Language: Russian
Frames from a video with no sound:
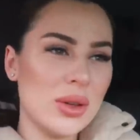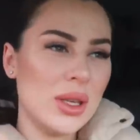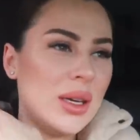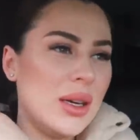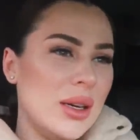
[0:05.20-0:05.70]

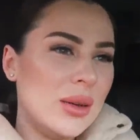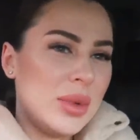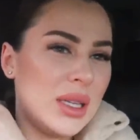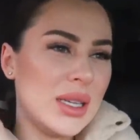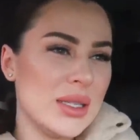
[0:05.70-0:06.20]
я
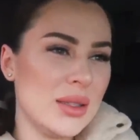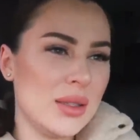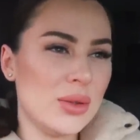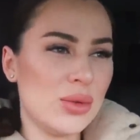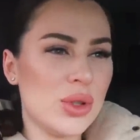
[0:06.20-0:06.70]

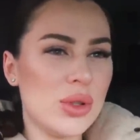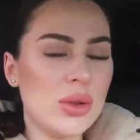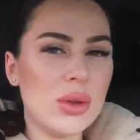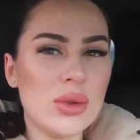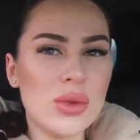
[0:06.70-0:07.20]
погладила ту
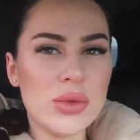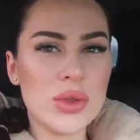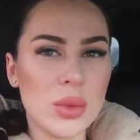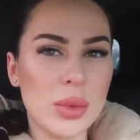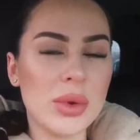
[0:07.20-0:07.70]
штору,
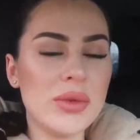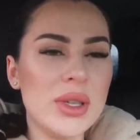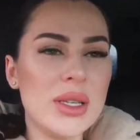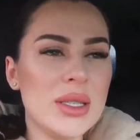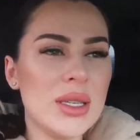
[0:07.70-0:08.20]
все мы
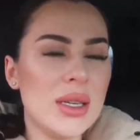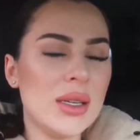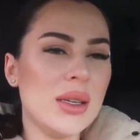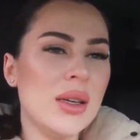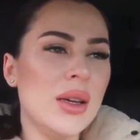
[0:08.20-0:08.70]

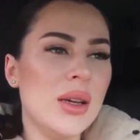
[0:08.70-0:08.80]
повесили.